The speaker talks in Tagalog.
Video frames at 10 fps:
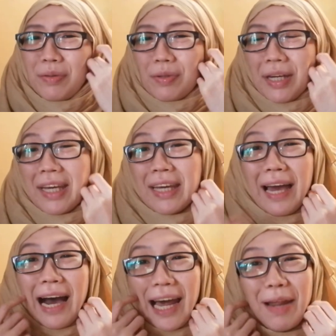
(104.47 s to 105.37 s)
okay,
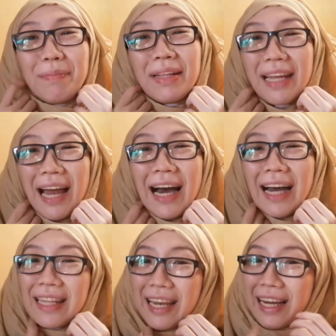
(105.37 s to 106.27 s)
alam na nila
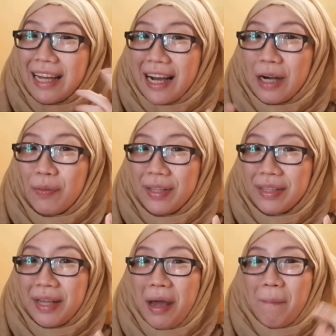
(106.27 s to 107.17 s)
ang kanilang
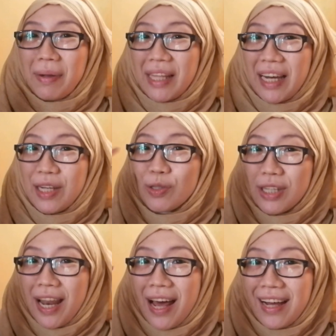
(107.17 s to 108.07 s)
gagawin. Matalino
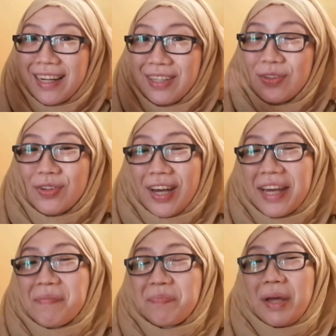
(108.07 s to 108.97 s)
sila,
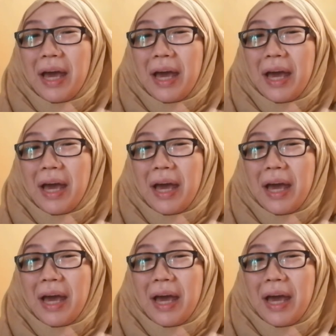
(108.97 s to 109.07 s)
okay?